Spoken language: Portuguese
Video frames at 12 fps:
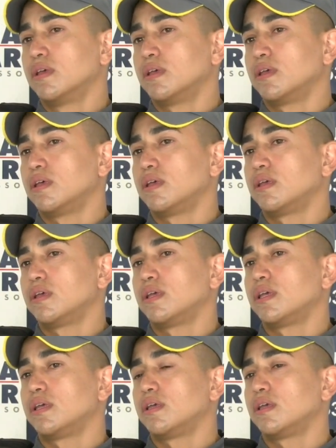
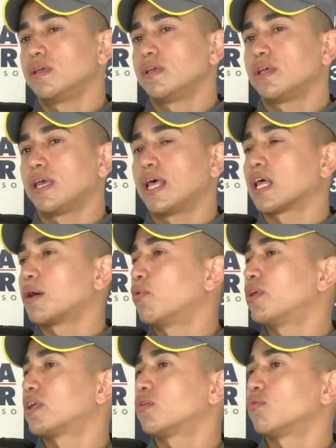E ela
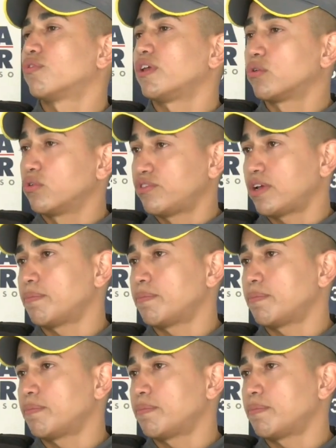acabou entrando no veículo desse